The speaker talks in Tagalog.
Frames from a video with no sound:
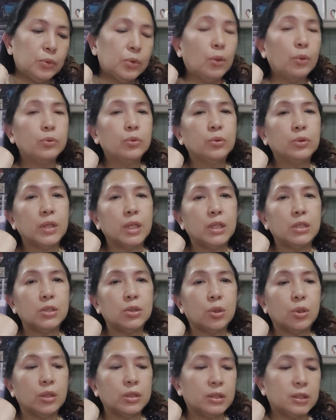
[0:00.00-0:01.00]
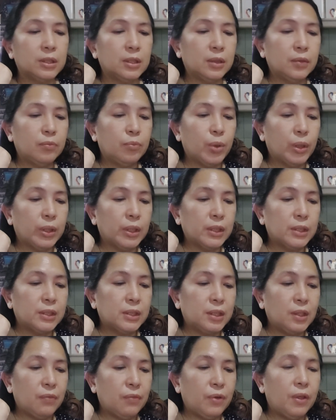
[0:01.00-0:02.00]
wrote today's story si Brother
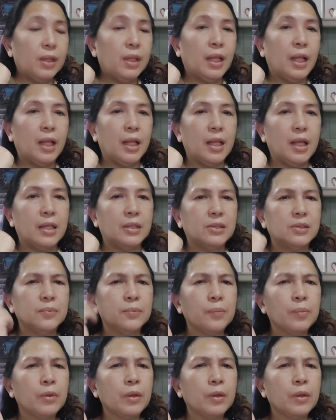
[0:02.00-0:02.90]
Stephen Nelias.